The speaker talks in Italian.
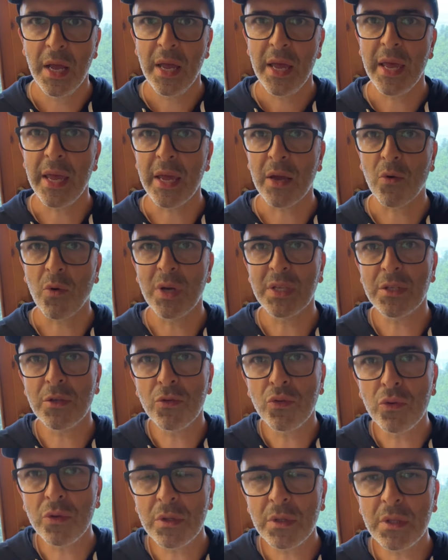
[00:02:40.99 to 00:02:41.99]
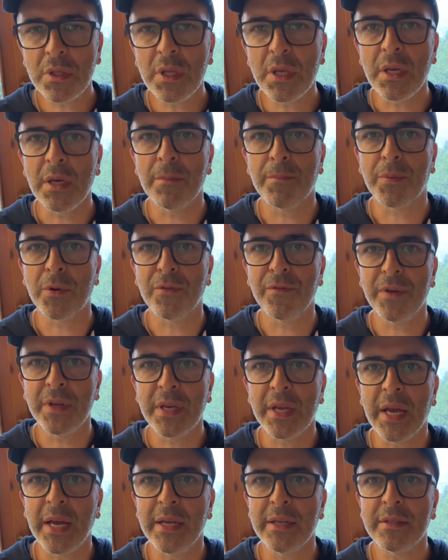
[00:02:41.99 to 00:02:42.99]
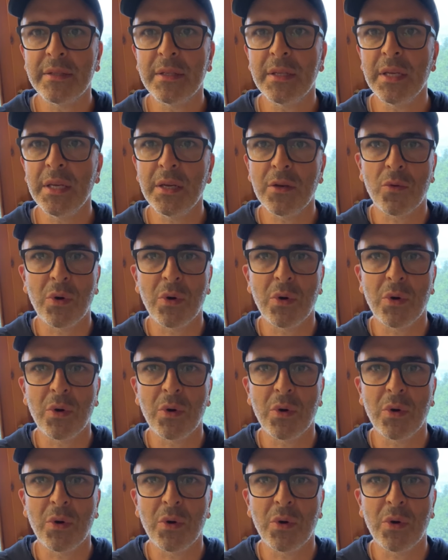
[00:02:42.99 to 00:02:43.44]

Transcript: e quasi tutti provenienti,